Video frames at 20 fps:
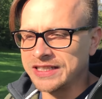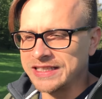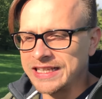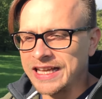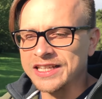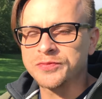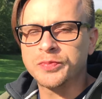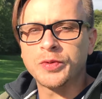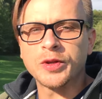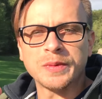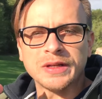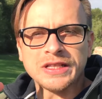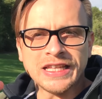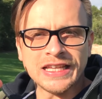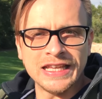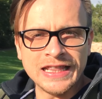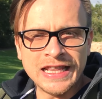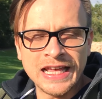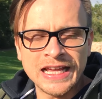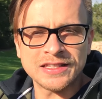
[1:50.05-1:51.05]
за
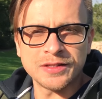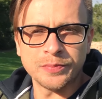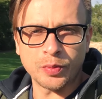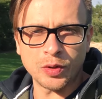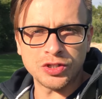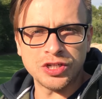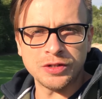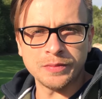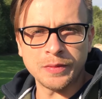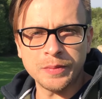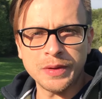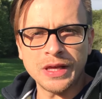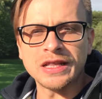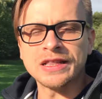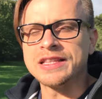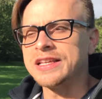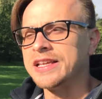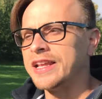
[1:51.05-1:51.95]
сперматогенез и прочие моменты.